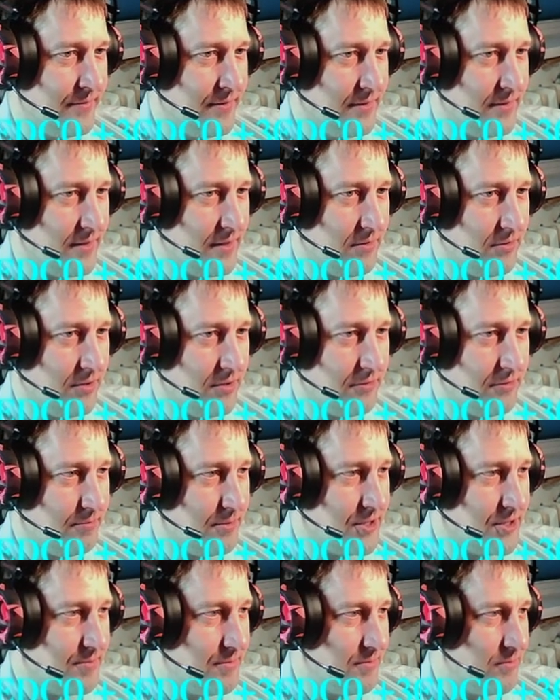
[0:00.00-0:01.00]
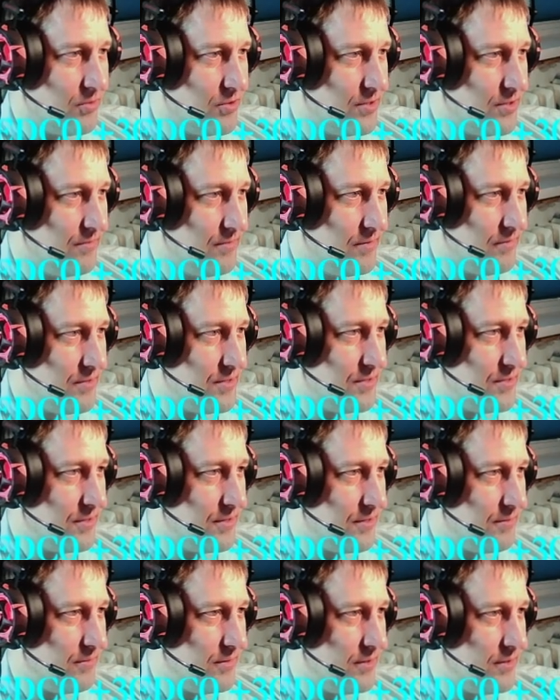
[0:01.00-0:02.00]
А вот эти, в принципе, можно вывести
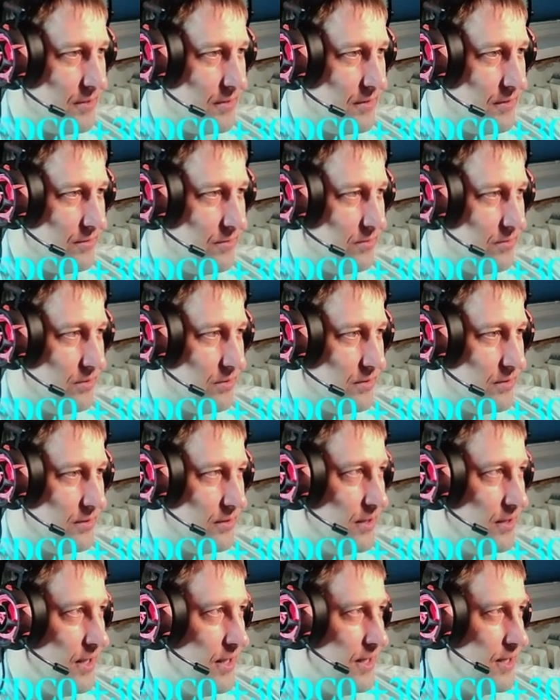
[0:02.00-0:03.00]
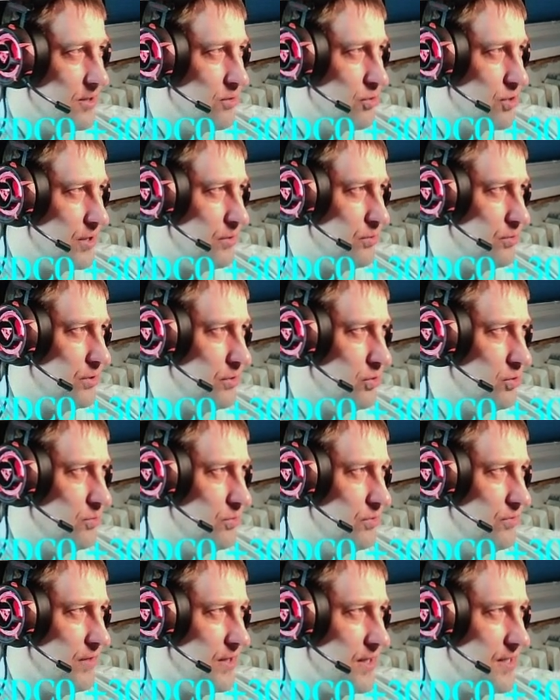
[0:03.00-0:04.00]
там, да? Вот. Слушай, а вот я думаю,
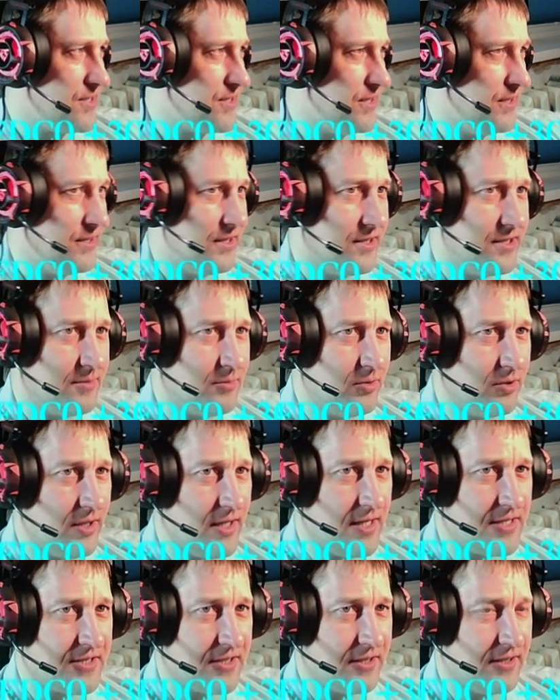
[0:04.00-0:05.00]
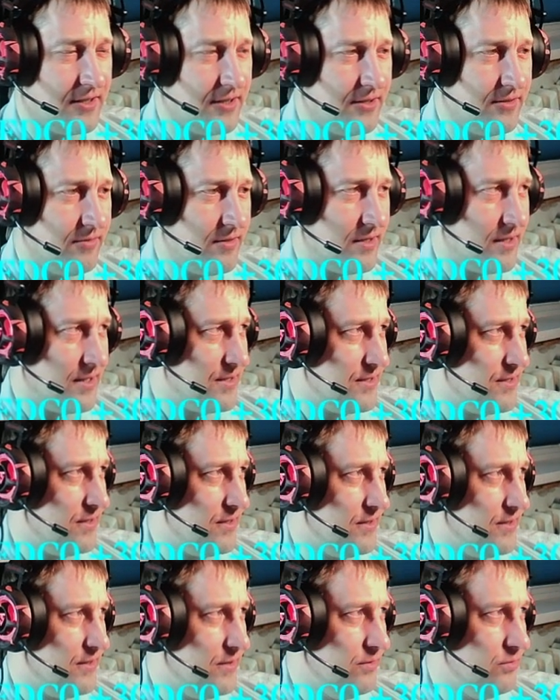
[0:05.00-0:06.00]
два раза открыть Амонкас, открыть два раза
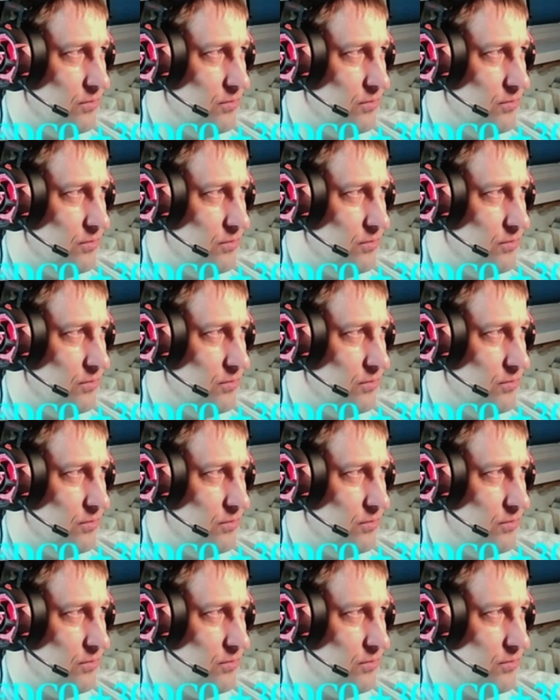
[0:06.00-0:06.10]
ну,